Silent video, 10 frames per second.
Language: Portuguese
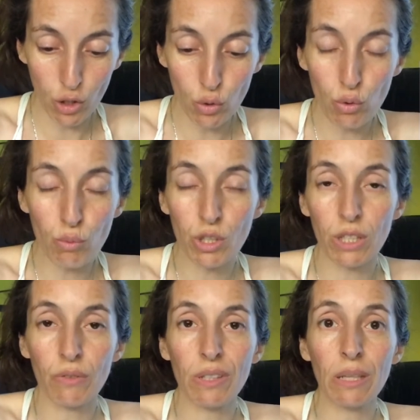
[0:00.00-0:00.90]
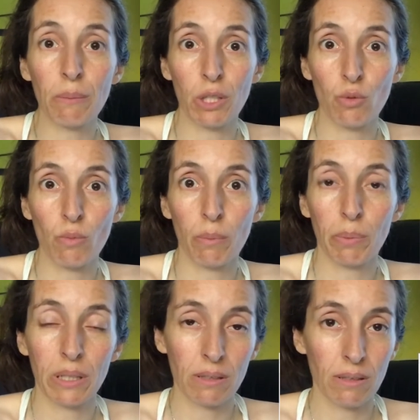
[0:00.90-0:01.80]
Eu subscrevi na mesma
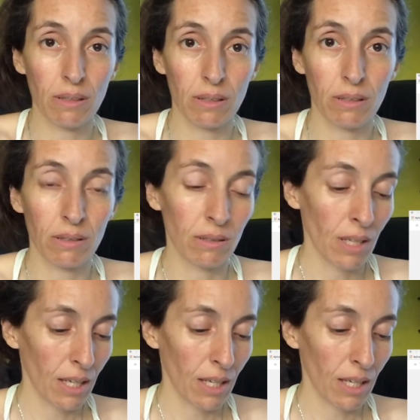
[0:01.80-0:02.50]
para ser